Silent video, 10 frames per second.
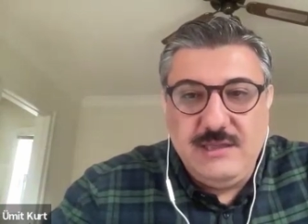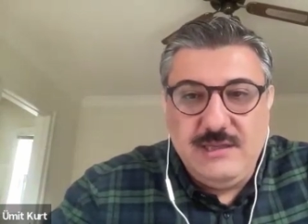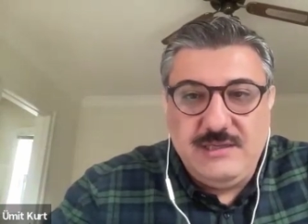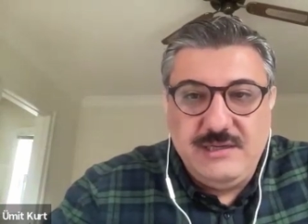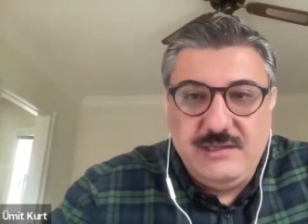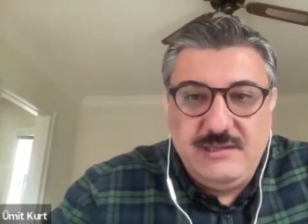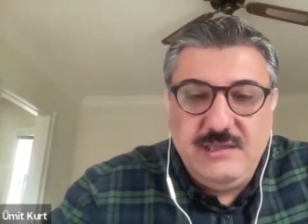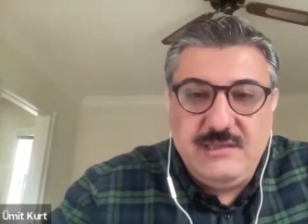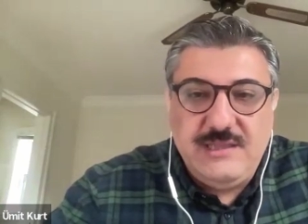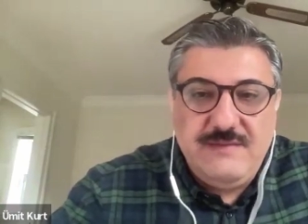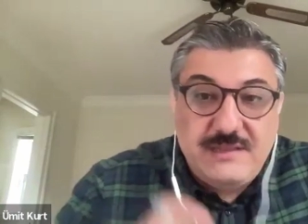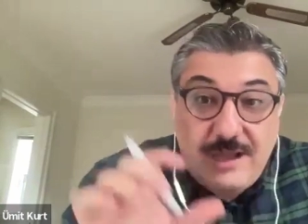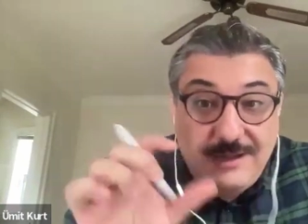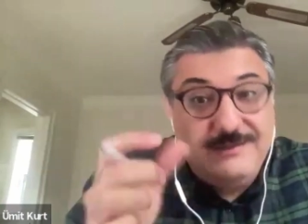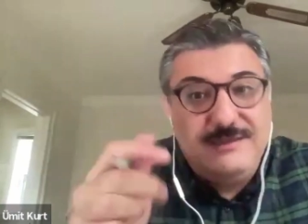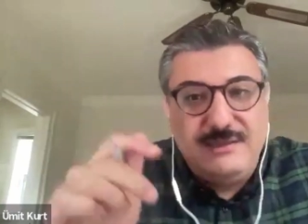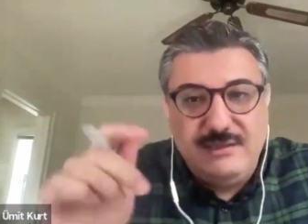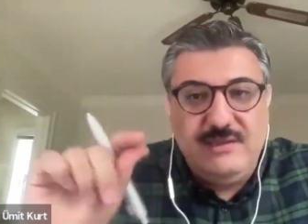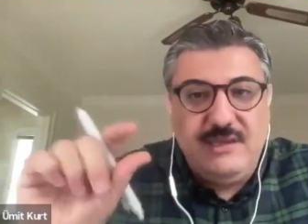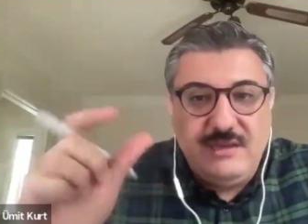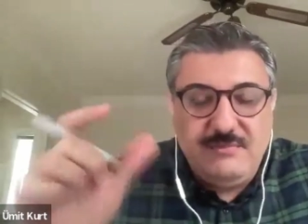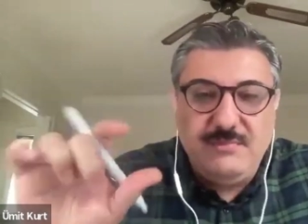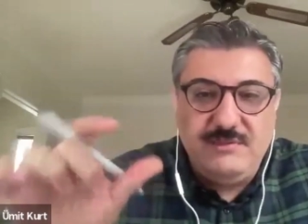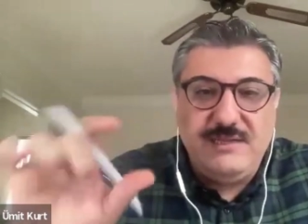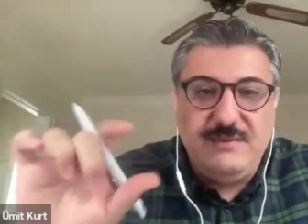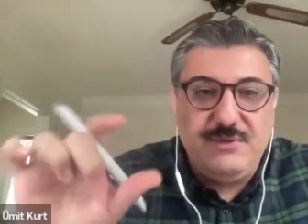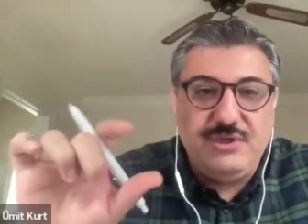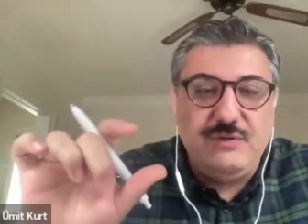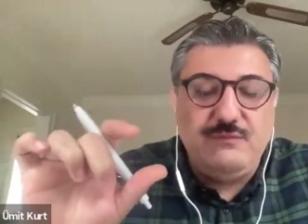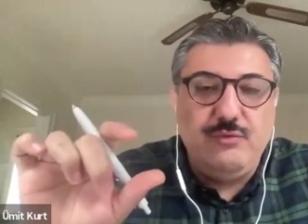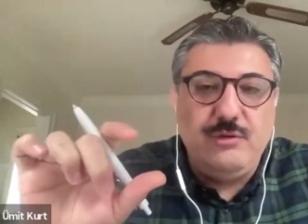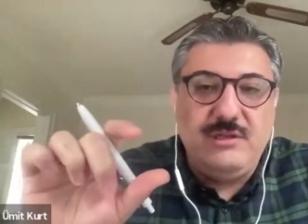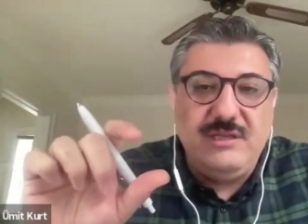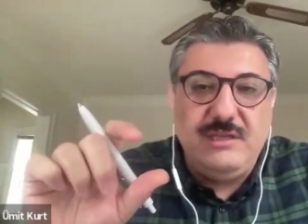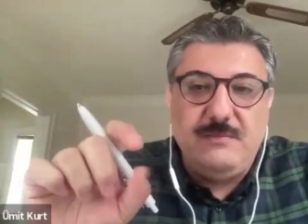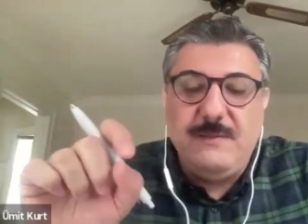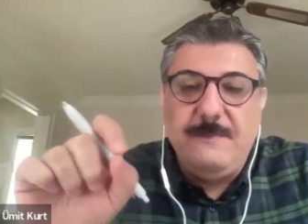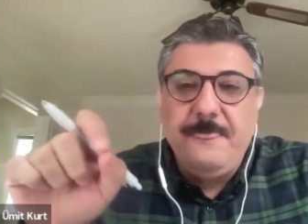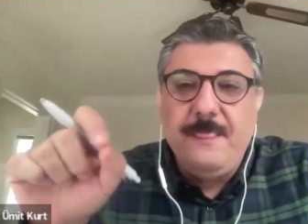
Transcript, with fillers: e, kritik devlet aklını diyelim. Senin başına vurguladığın gibi